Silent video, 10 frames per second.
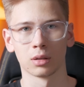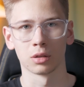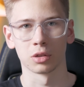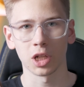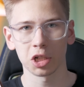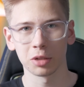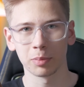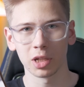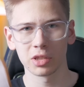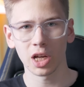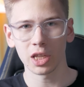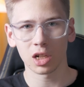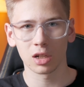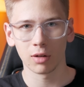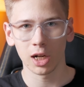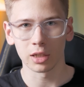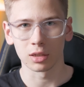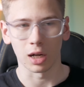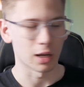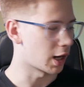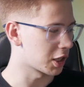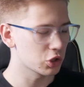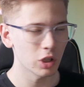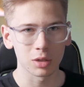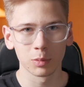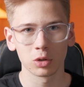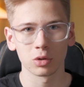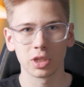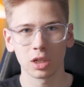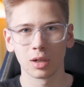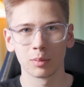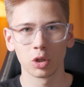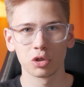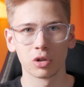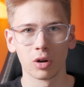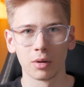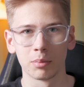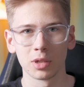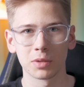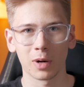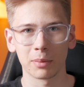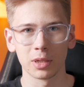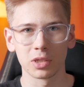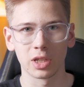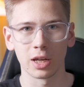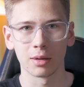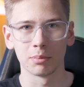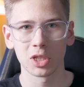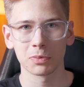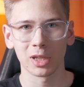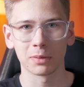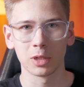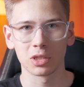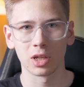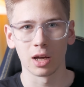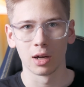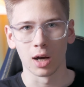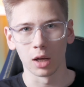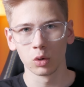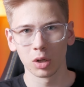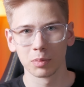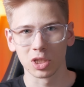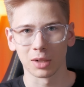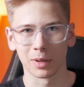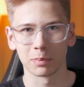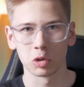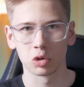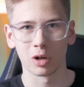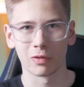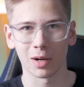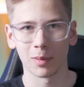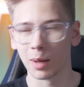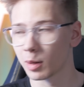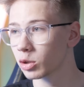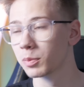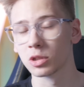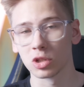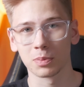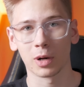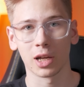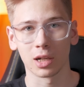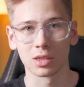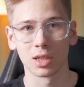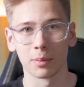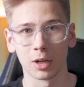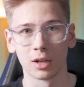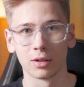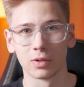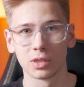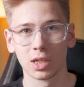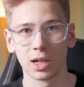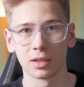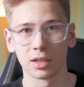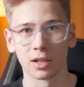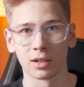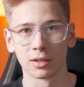Старший полиционер Коваленко. А что это мы тут делаем ночью? Без прописки, без подписки. А ну-ка быстро подписочку оформляем, а то придется проехать с нами в отделение